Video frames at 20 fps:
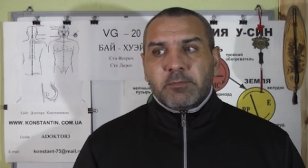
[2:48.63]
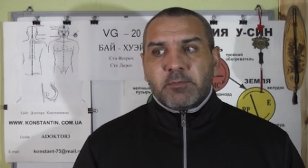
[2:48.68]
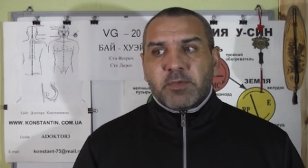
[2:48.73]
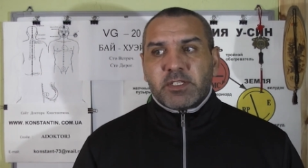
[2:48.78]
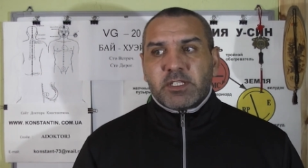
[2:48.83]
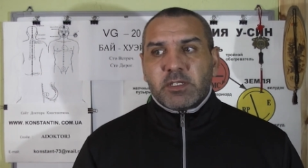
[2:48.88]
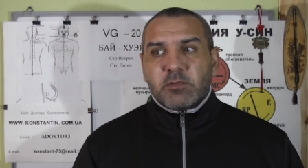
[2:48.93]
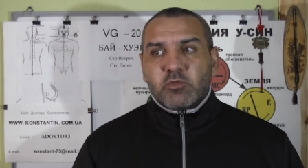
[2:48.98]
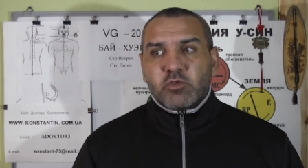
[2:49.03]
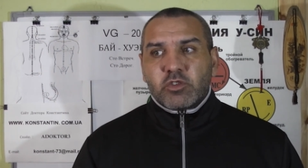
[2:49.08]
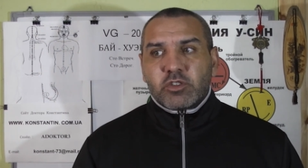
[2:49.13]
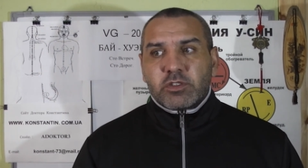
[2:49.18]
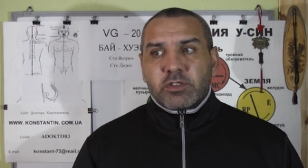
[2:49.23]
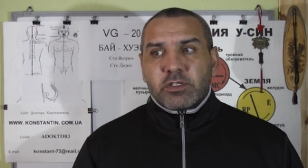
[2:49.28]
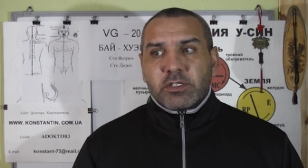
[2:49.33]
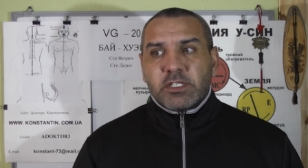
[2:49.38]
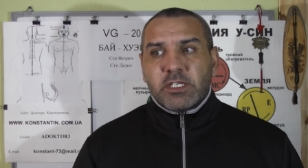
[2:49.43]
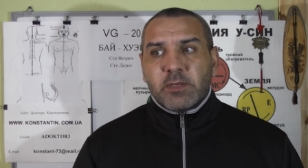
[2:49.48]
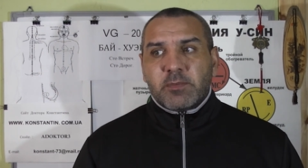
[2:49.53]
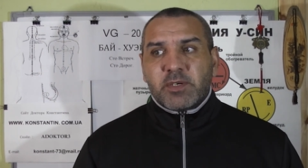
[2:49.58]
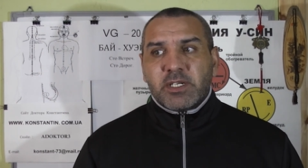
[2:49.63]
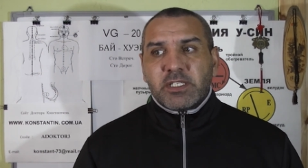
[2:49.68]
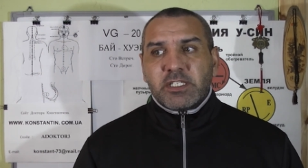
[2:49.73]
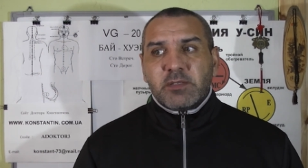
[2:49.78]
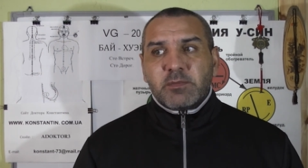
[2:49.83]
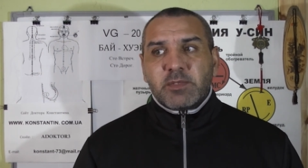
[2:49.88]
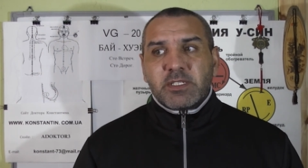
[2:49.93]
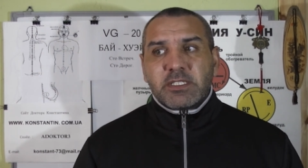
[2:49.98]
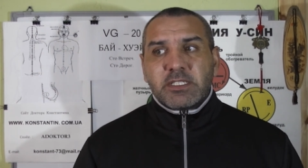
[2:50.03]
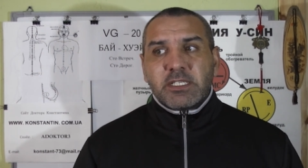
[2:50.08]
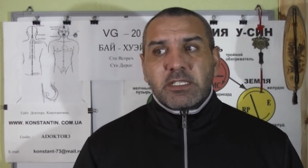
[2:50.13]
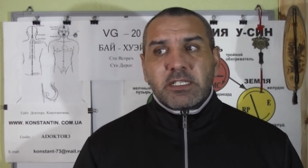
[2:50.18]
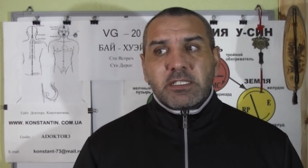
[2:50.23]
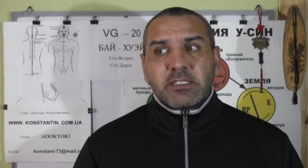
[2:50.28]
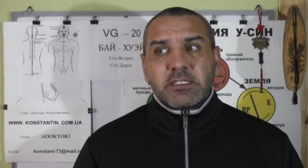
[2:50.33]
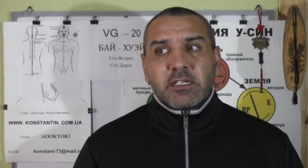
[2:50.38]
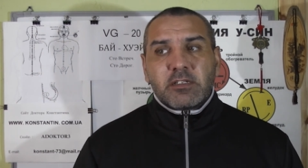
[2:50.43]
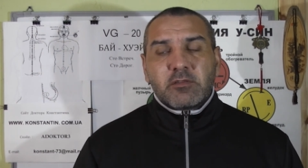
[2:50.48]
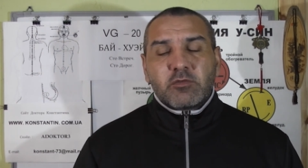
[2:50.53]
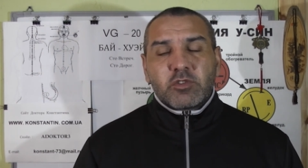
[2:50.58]
Потому что необходимо
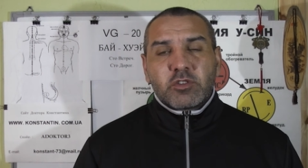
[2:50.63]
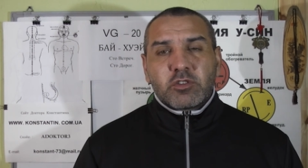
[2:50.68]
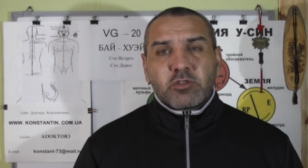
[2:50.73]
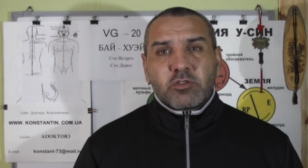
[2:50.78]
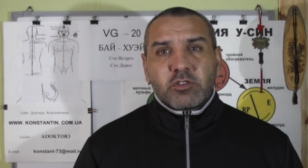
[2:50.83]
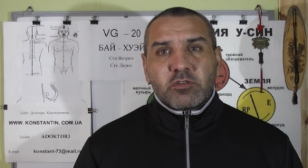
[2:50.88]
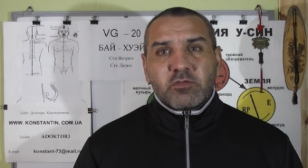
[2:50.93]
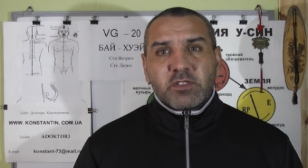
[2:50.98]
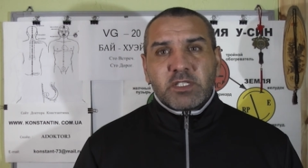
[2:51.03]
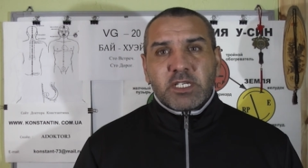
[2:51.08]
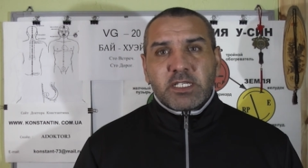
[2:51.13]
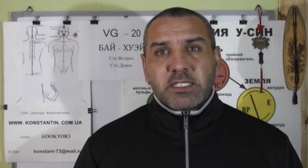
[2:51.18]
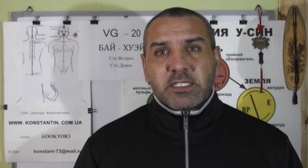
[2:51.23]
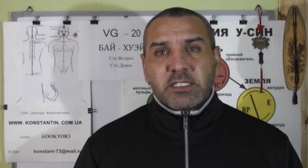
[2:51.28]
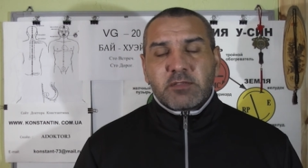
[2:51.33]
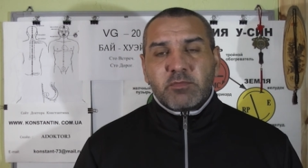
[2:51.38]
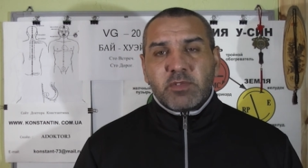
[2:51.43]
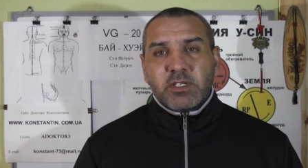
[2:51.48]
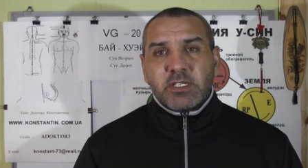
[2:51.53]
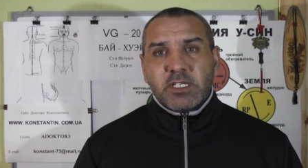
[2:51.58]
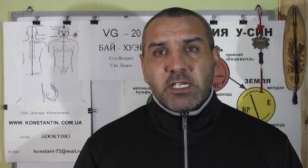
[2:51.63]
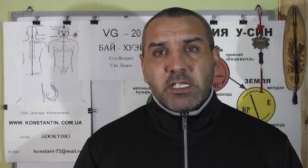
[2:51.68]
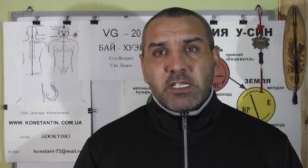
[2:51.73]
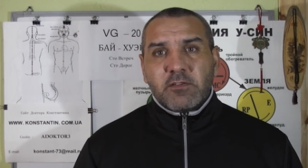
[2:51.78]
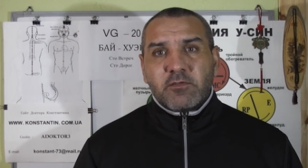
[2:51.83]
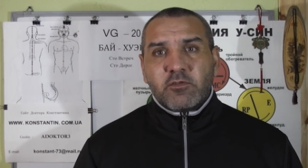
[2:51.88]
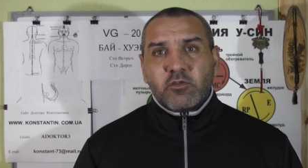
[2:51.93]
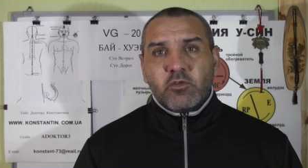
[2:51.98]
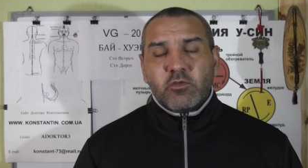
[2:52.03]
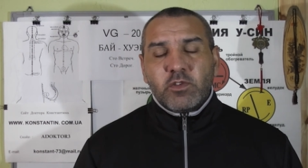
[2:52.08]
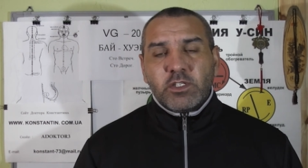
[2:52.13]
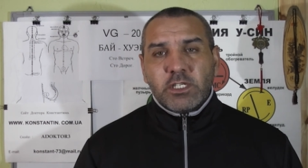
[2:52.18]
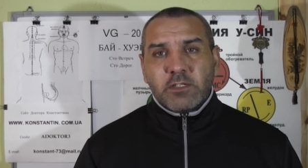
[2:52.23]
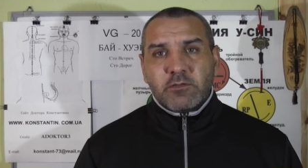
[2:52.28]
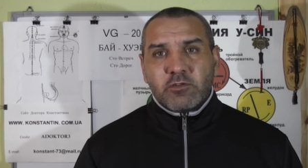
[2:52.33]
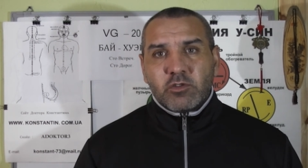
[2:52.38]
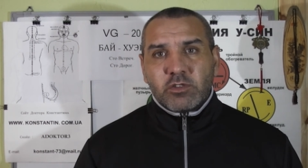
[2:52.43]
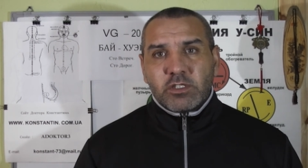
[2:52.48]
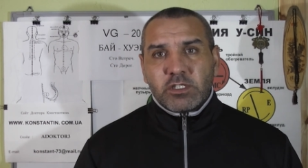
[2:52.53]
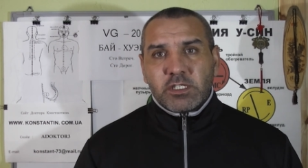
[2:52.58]
сделать диагностику 12 меридианов и увидеть
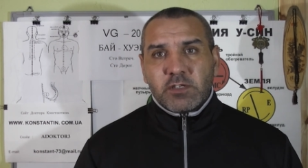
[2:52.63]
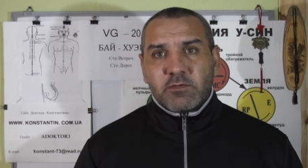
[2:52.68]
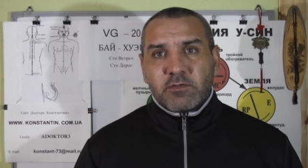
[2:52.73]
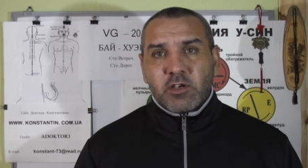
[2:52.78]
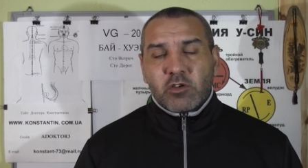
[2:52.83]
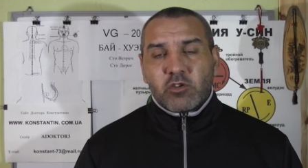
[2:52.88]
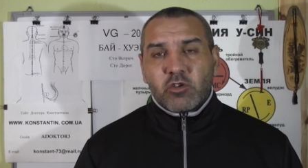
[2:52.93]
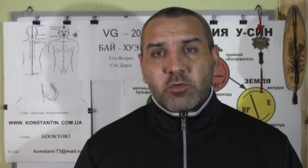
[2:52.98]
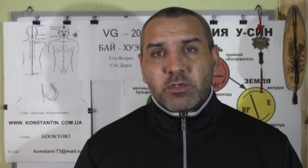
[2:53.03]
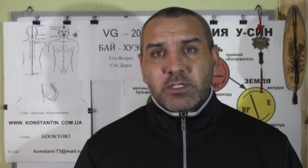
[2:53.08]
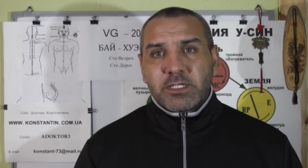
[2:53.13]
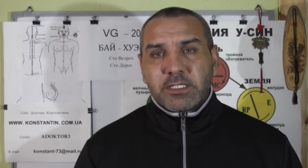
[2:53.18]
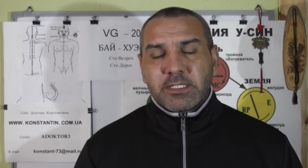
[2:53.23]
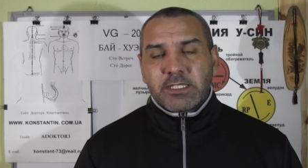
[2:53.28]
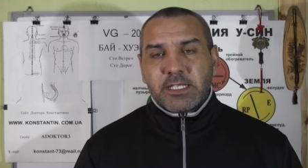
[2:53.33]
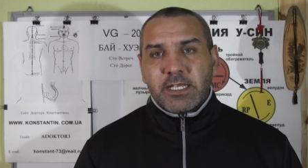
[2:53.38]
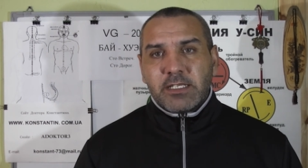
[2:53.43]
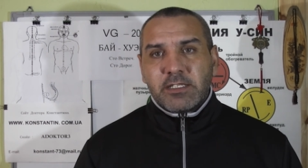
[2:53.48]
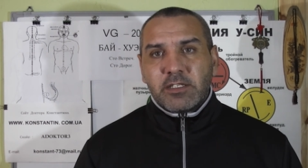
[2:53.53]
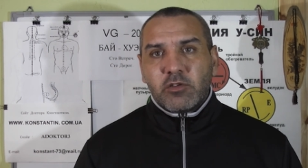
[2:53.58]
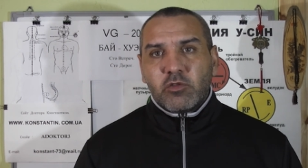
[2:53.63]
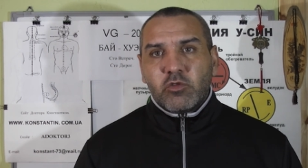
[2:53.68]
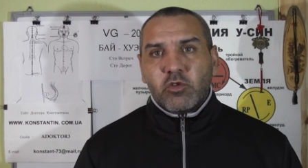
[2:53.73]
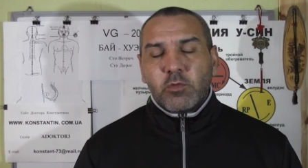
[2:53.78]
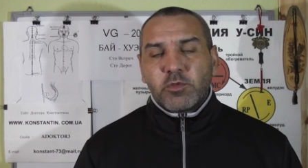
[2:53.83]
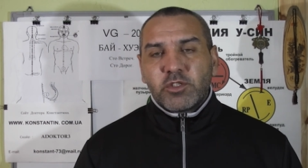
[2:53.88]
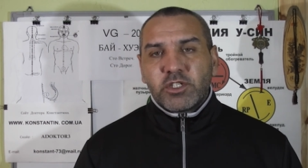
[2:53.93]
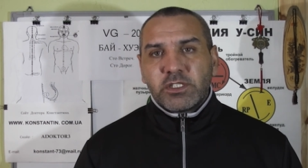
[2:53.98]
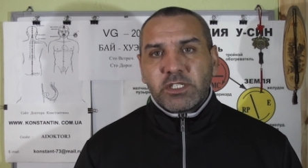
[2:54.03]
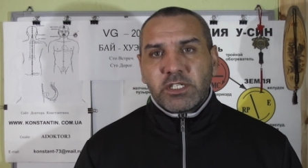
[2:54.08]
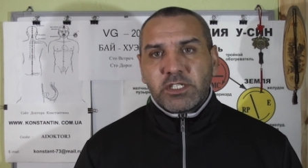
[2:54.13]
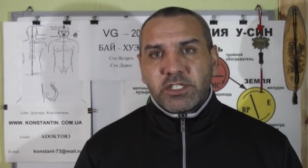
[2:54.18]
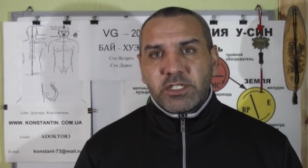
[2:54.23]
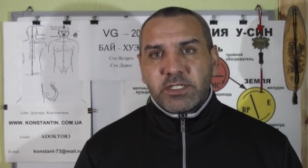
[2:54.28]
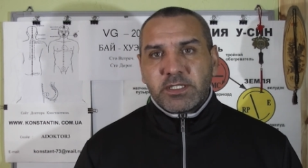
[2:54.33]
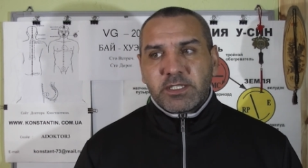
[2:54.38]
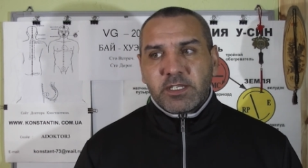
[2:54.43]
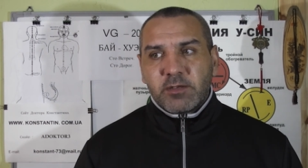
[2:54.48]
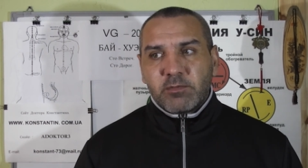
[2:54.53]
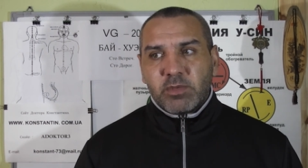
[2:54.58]
все-таки, в каком же состоянии общий
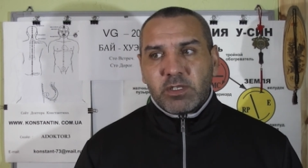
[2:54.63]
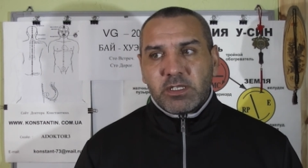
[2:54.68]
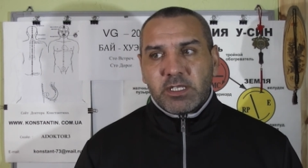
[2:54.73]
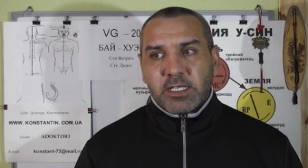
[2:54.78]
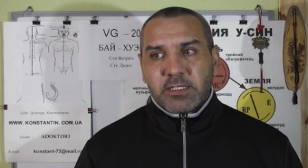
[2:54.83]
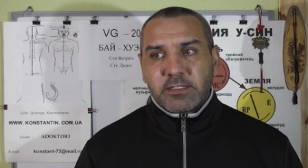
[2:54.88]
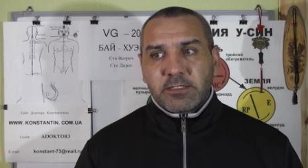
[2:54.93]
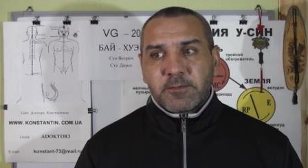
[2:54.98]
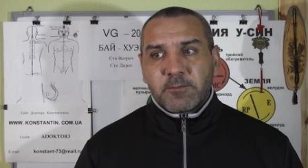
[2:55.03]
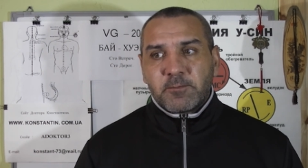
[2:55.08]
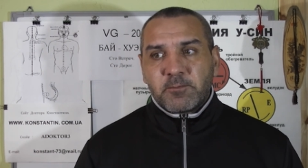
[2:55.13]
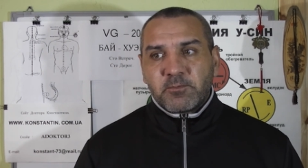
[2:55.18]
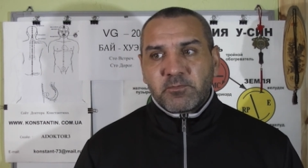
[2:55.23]
энергетический баланс.